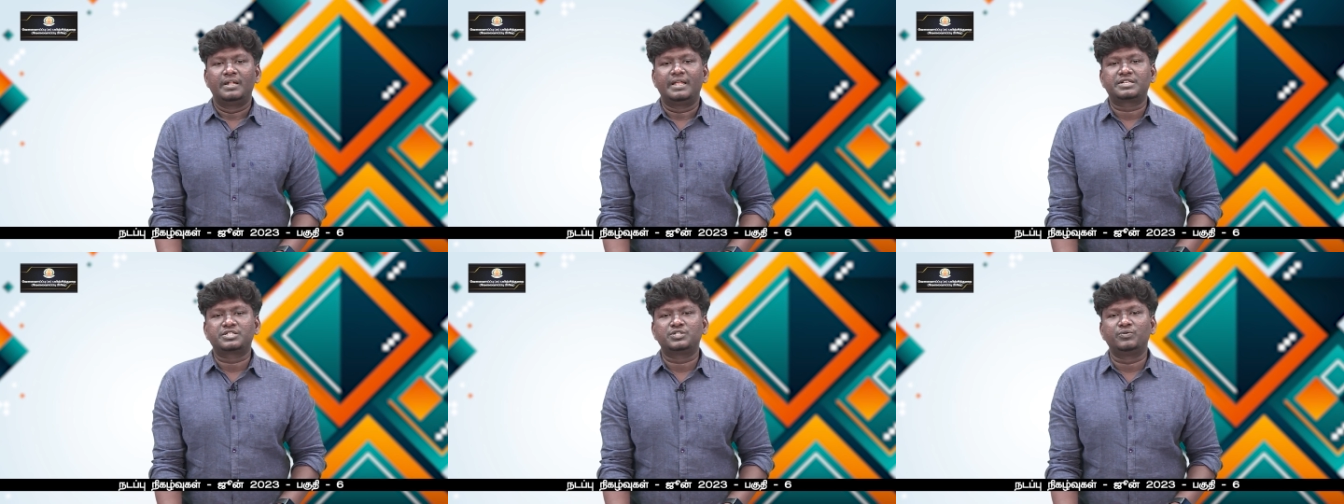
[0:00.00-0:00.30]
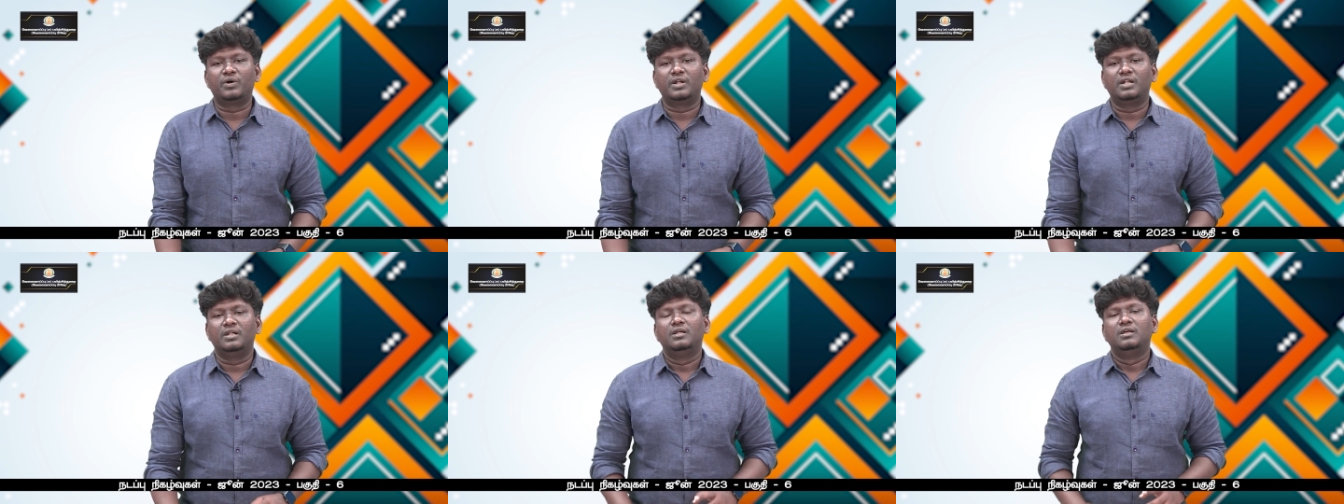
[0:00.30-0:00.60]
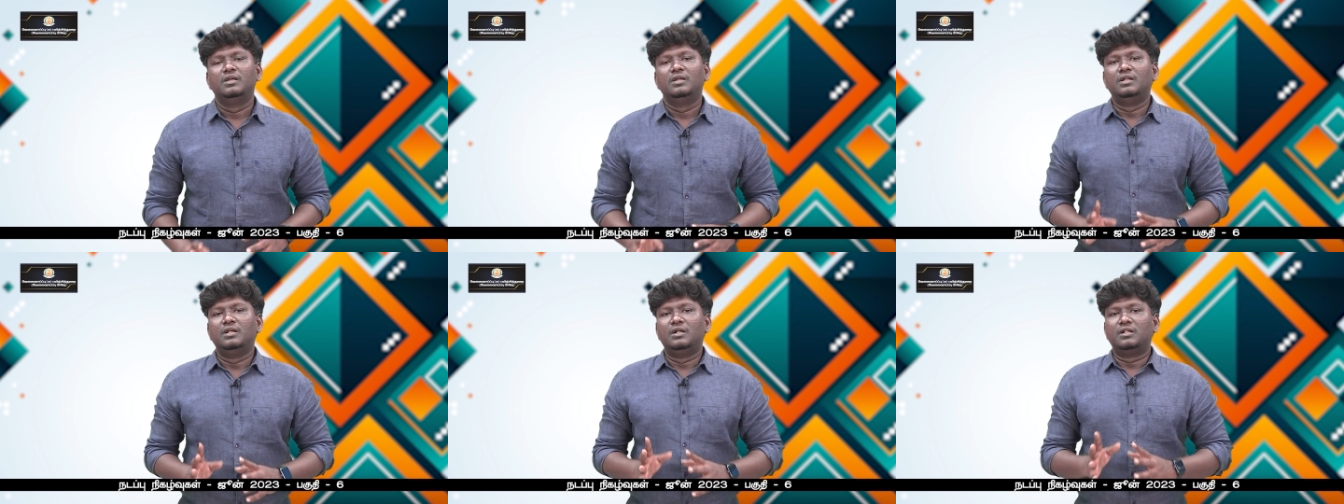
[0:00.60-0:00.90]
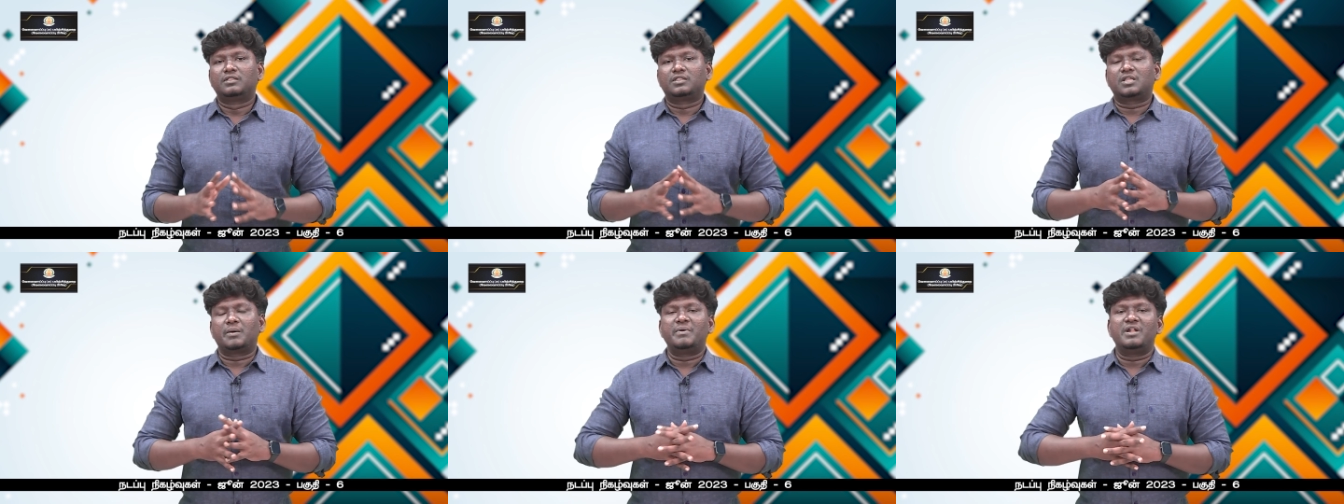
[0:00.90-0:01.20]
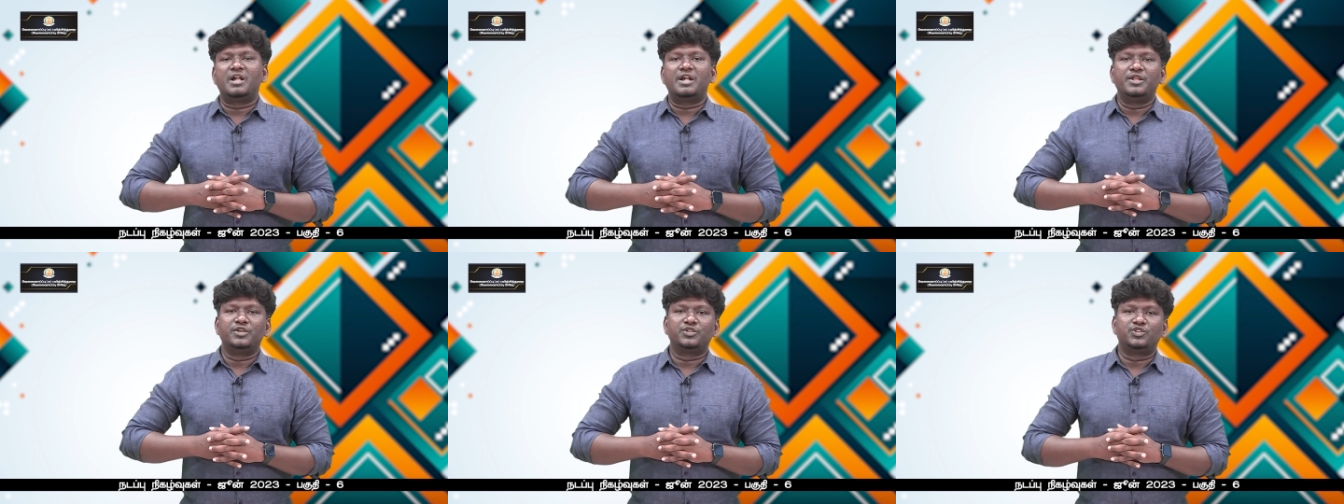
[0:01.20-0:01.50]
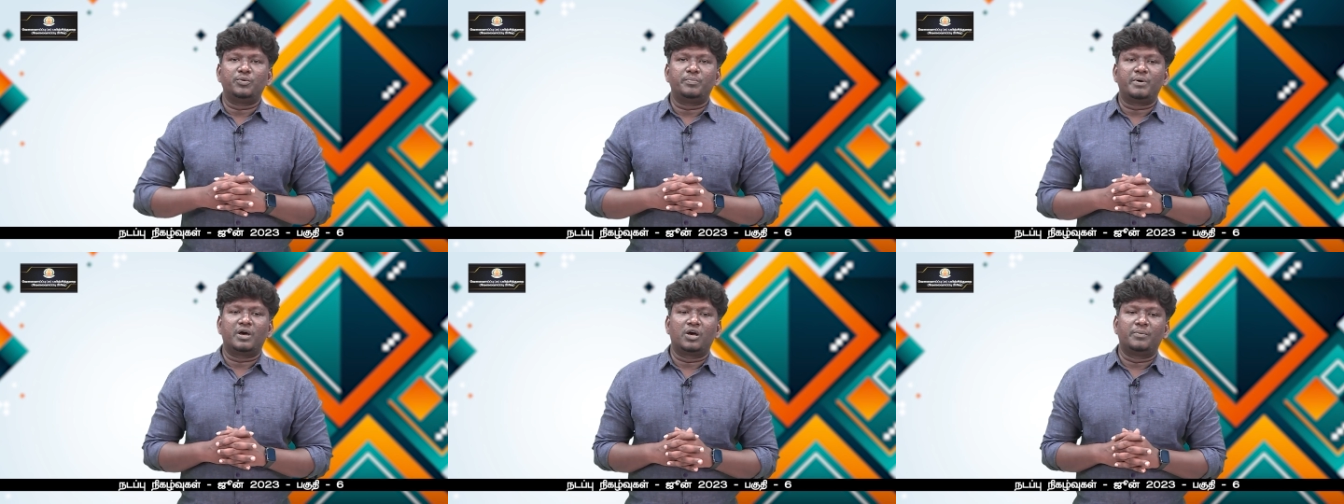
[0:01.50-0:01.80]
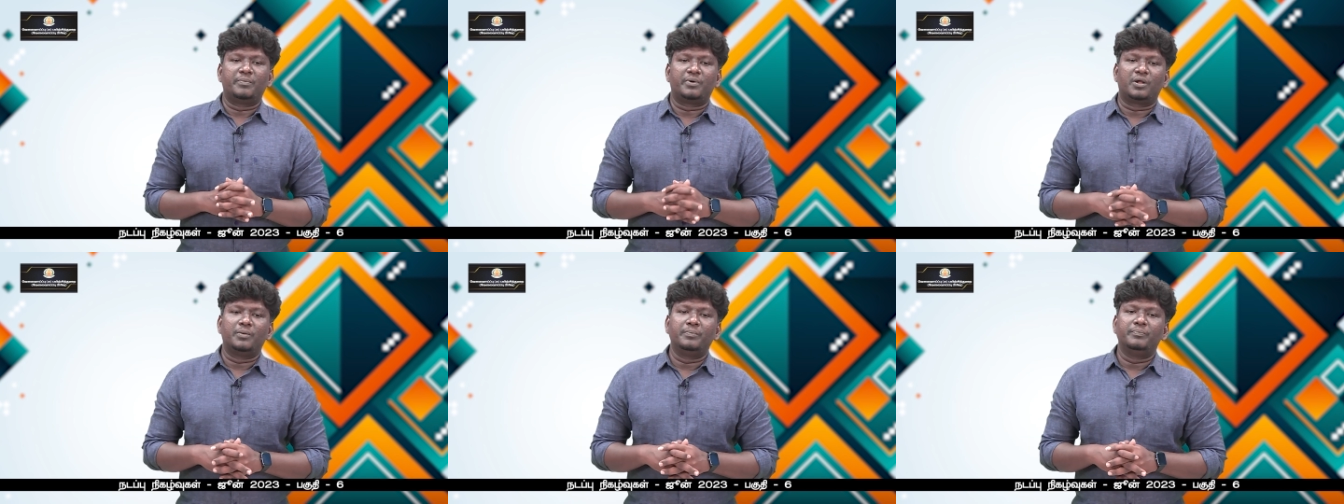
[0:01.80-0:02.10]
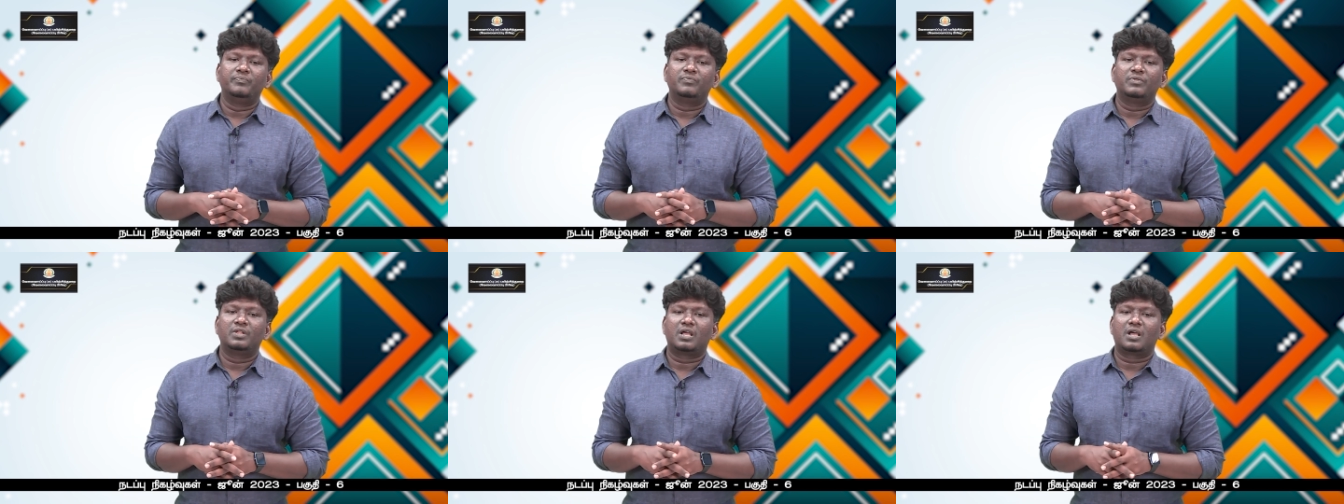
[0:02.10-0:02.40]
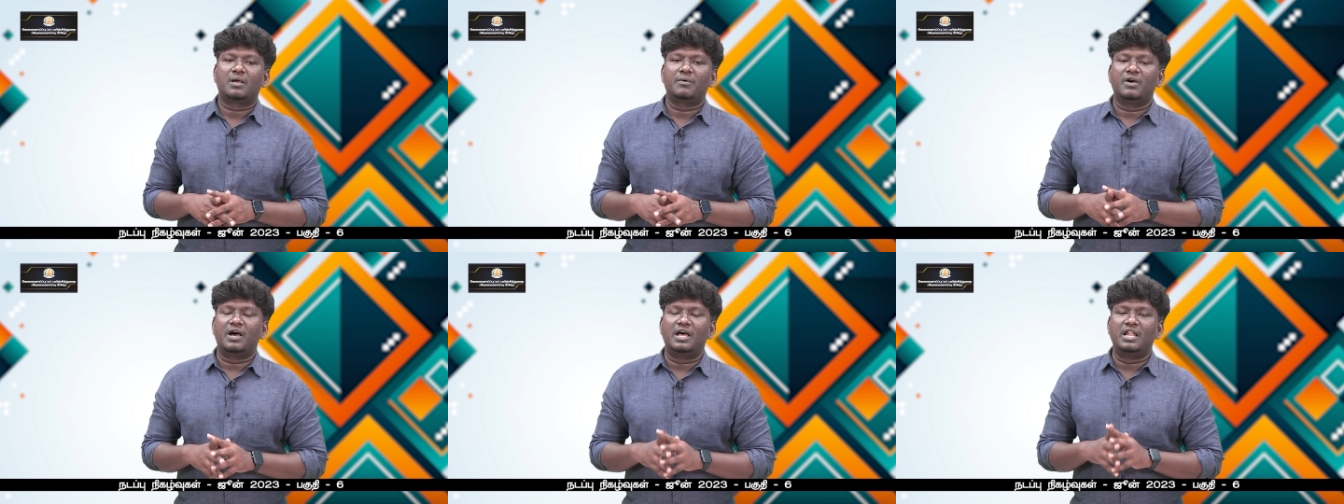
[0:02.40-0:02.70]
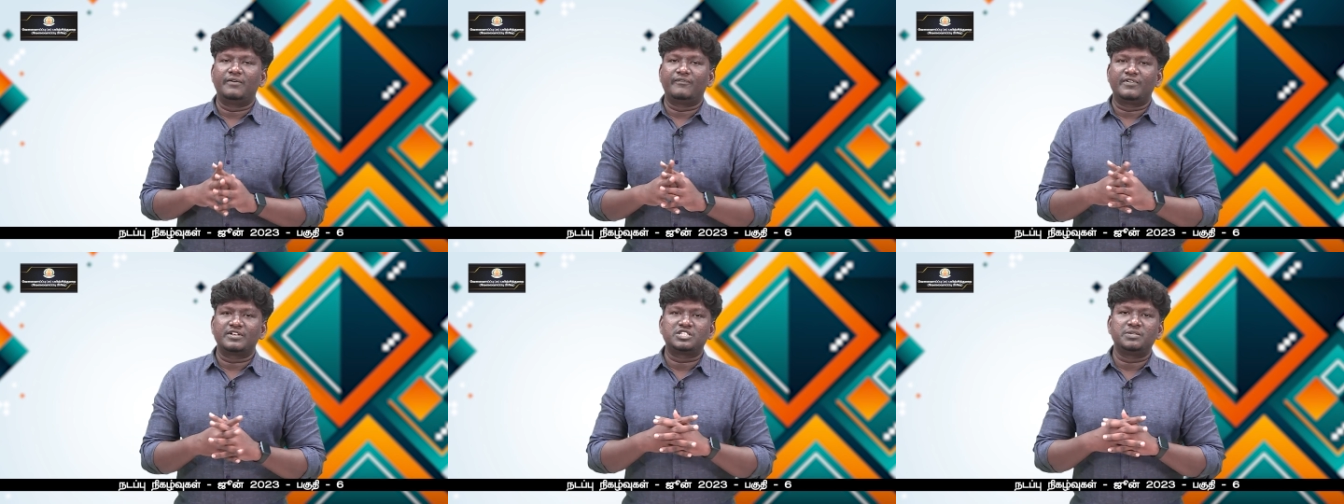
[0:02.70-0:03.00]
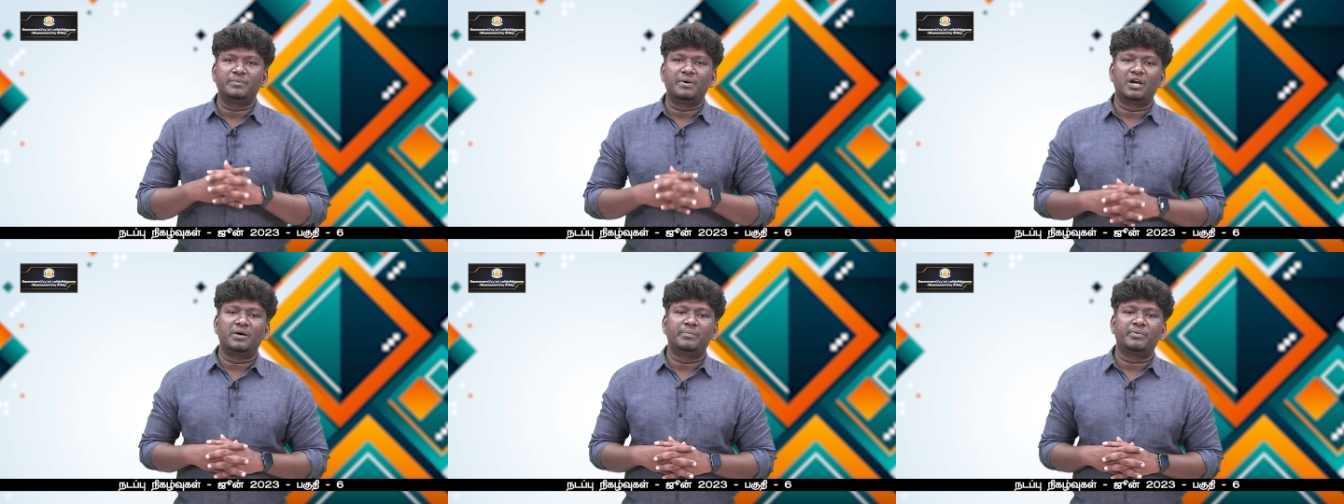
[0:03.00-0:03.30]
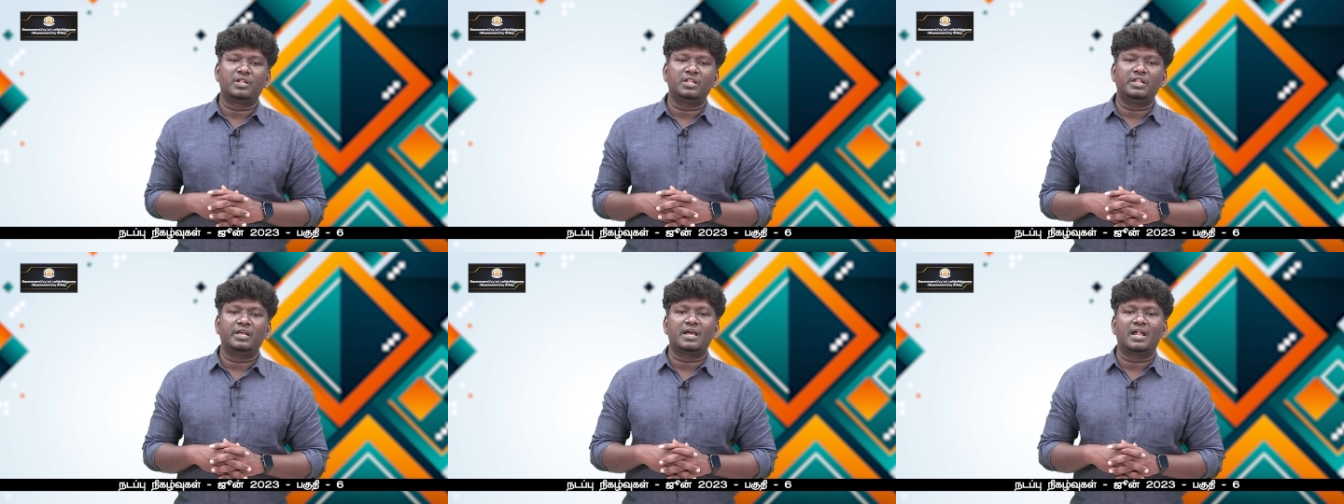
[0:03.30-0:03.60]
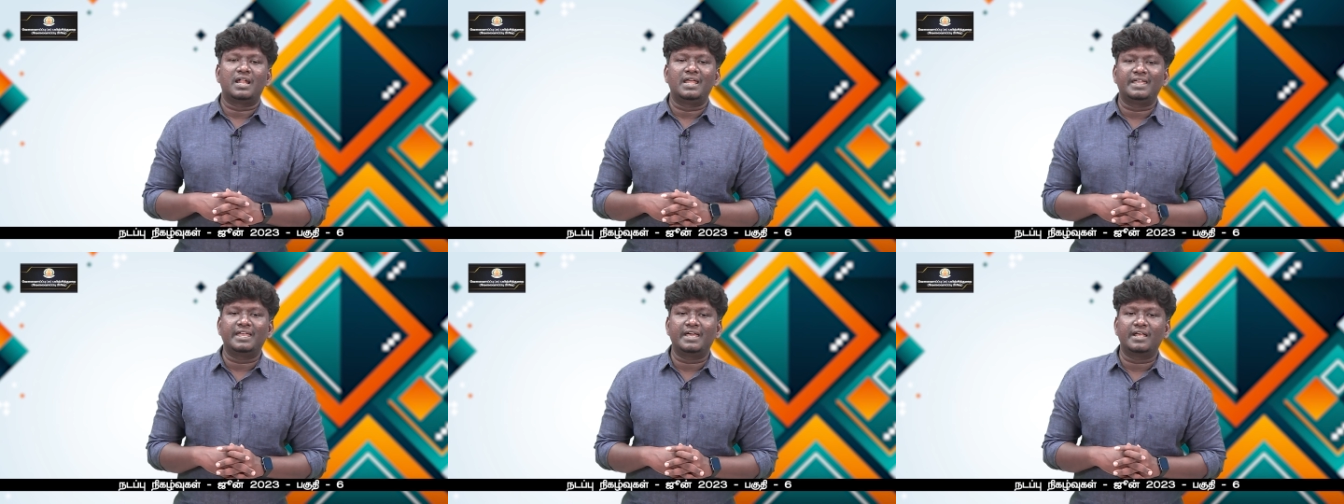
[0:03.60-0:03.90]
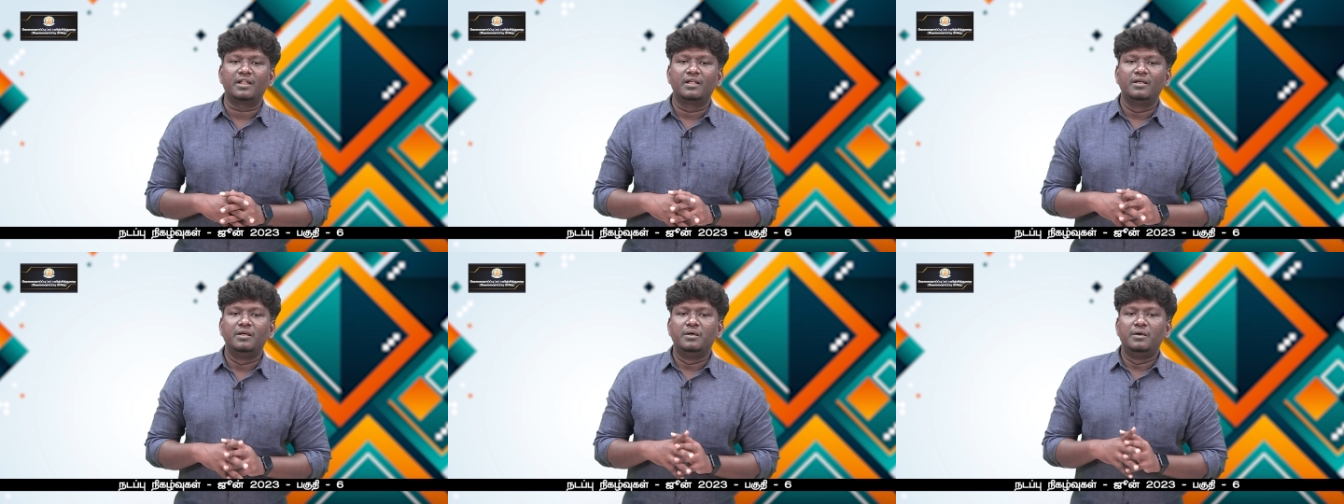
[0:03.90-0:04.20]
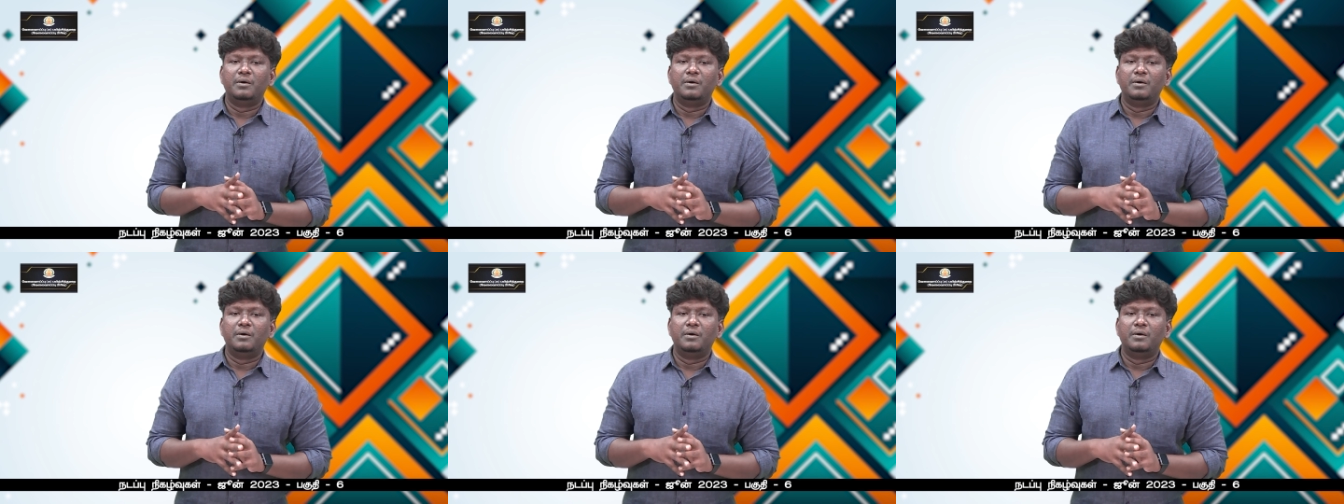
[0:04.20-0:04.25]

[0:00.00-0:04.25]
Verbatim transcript: நெக்ஸ்ட் ஒன் தமிழ்நாடு இஷ்யூ பார்க்க போகிறோம் அதில் ஃபஸ்ட்டு பார்க்க போகிறது கலைஞர்